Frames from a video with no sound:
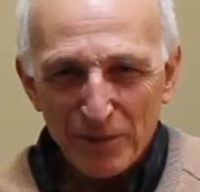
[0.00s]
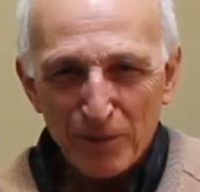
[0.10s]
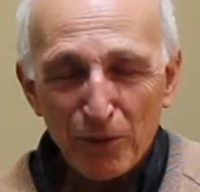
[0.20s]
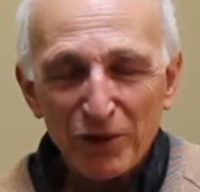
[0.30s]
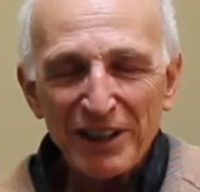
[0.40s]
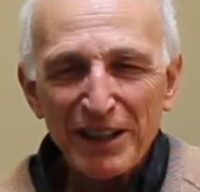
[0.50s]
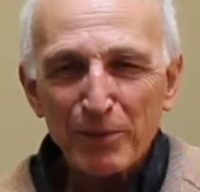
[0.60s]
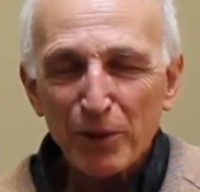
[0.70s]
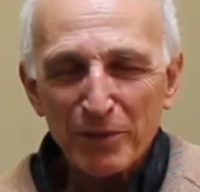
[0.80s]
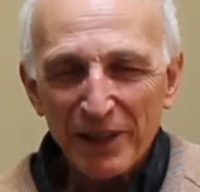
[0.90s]
Mon idée
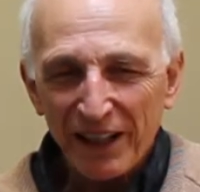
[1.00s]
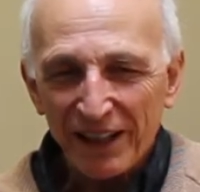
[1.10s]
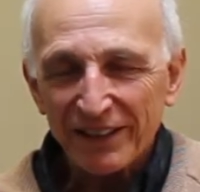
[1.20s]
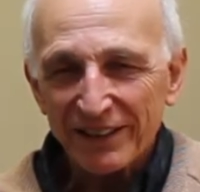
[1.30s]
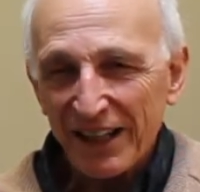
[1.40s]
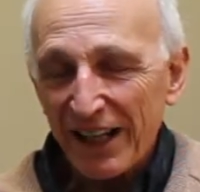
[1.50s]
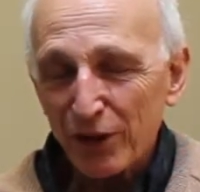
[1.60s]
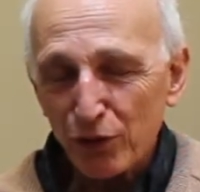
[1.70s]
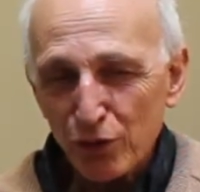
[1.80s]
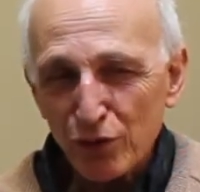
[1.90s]
première a
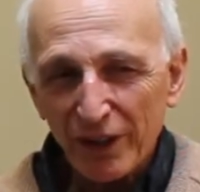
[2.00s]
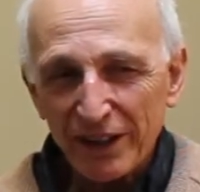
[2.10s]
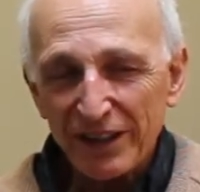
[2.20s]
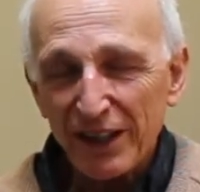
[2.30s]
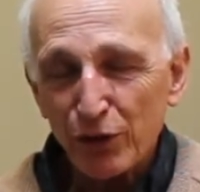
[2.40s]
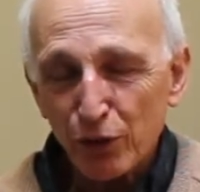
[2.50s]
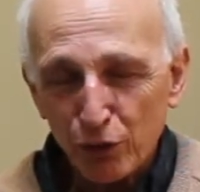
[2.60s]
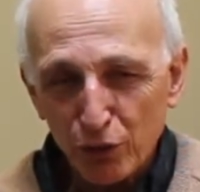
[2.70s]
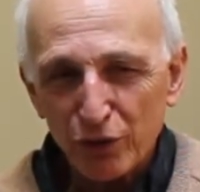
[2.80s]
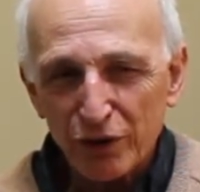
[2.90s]
toujours été de
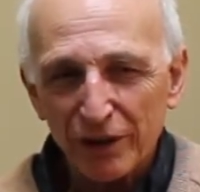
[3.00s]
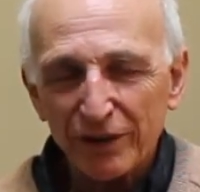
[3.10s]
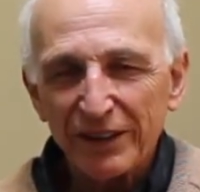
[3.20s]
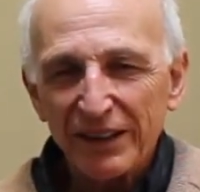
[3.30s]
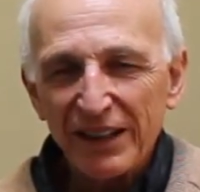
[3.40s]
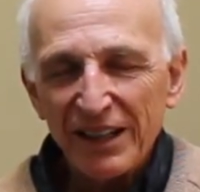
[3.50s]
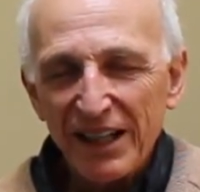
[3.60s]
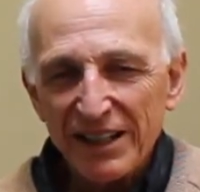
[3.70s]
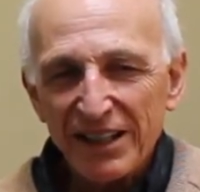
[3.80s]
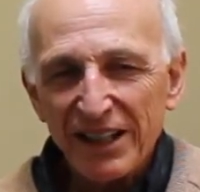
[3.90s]
tout temps
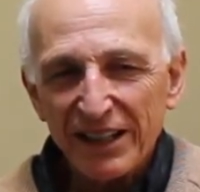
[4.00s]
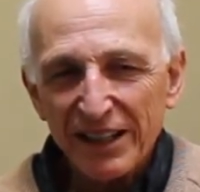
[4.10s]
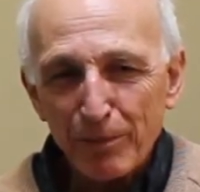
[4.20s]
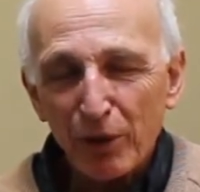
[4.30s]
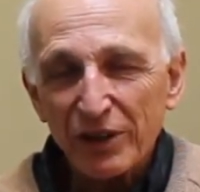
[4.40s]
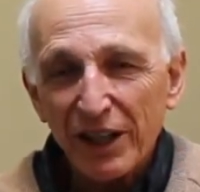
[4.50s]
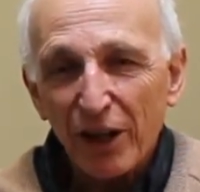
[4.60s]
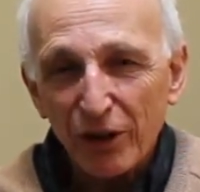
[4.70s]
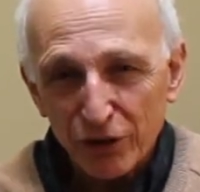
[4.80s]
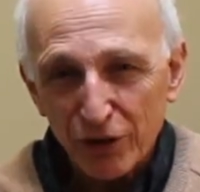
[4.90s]
essayer d'apporter
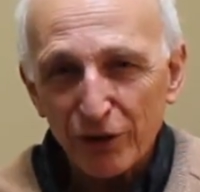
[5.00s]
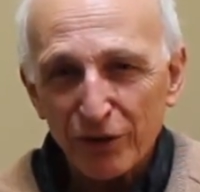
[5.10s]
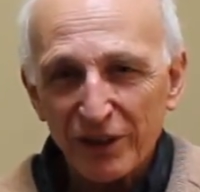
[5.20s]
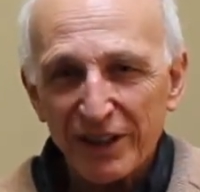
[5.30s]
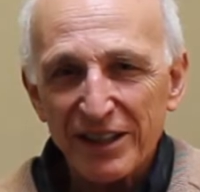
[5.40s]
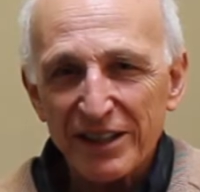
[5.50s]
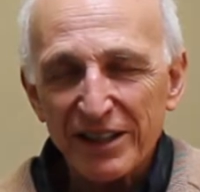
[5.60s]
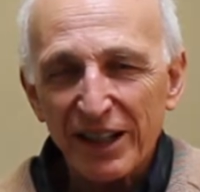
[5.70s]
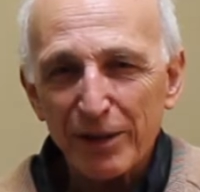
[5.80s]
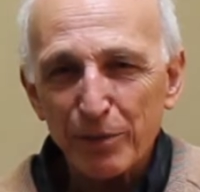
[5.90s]
en tant que
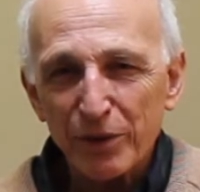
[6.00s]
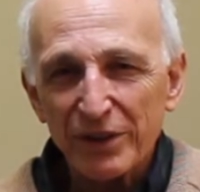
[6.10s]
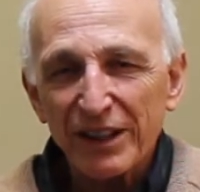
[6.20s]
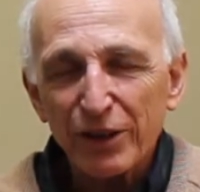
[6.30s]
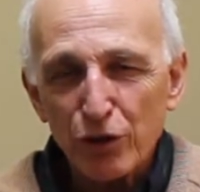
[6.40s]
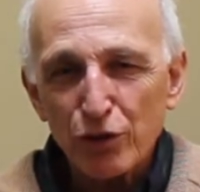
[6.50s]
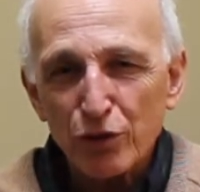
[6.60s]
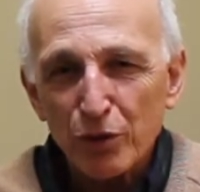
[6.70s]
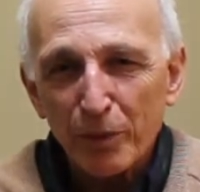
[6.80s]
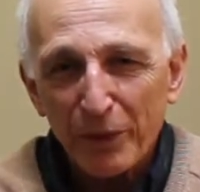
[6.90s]
kinésithérapeute quelque
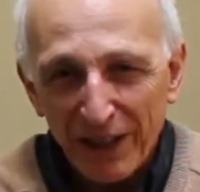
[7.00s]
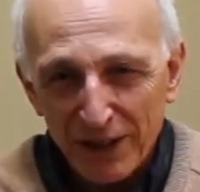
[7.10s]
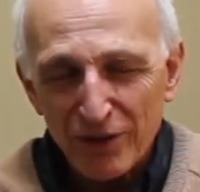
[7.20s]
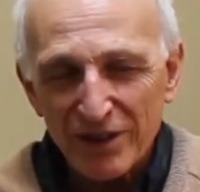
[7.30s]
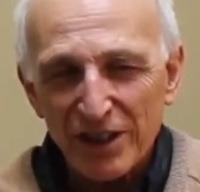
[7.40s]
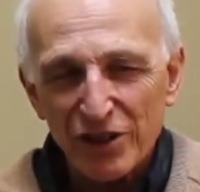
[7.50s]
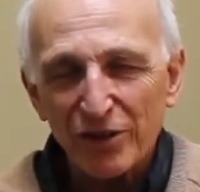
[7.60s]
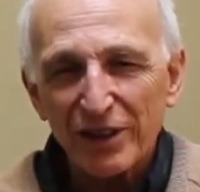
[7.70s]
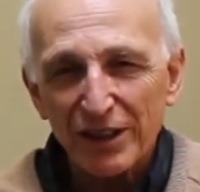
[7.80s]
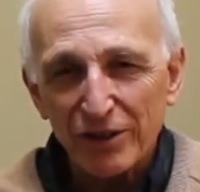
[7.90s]
chose auprès de ces
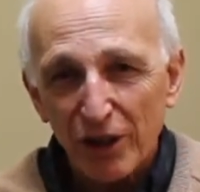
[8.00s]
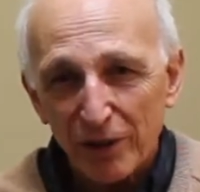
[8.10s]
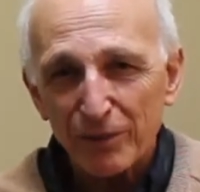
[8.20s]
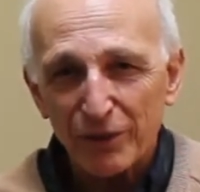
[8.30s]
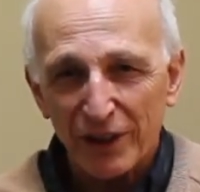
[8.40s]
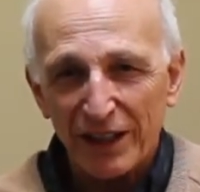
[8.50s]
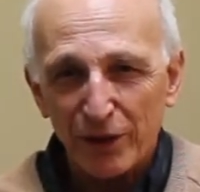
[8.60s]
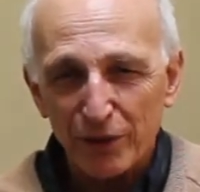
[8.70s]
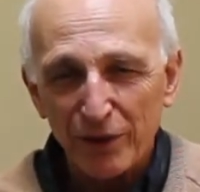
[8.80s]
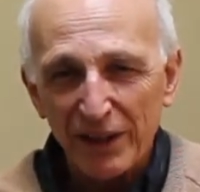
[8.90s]
gens qui dorment dans la
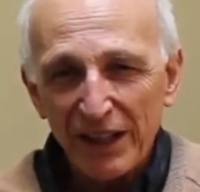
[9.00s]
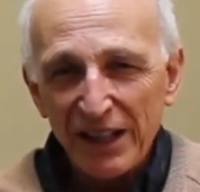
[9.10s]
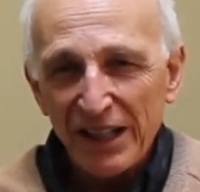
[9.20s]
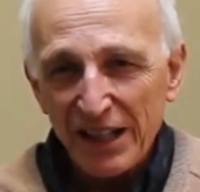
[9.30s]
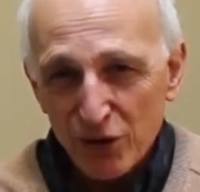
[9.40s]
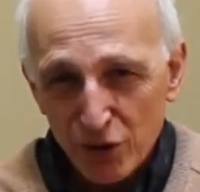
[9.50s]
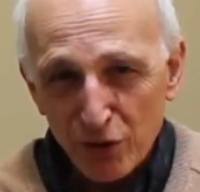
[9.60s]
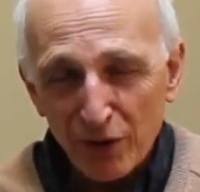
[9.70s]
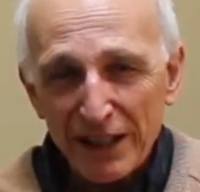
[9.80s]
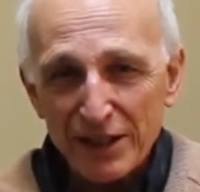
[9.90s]
rue,
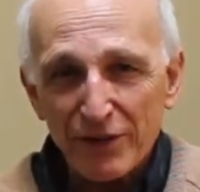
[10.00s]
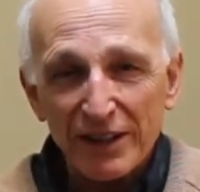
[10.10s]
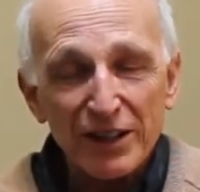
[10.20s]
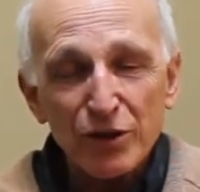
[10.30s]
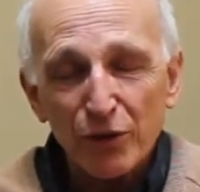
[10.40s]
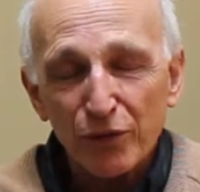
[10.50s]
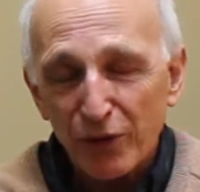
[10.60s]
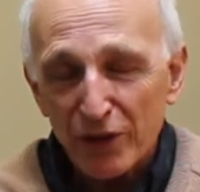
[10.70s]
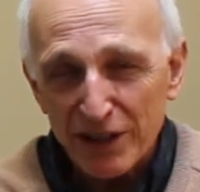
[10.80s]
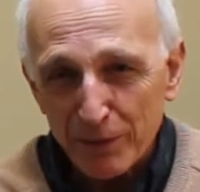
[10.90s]
sur l'asphalte. Ils ont
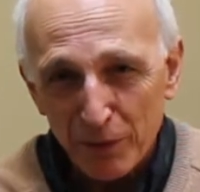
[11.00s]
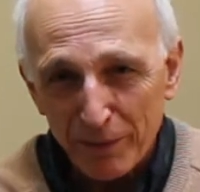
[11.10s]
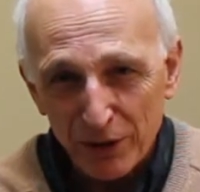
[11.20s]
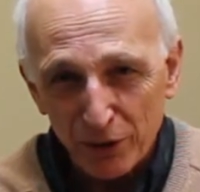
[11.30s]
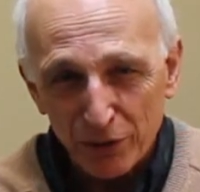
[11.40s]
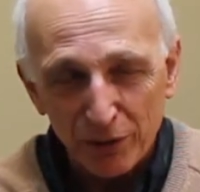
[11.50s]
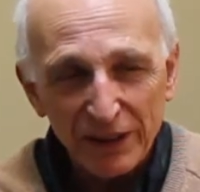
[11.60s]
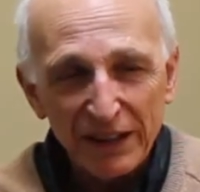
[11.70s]
forcément mal au dos.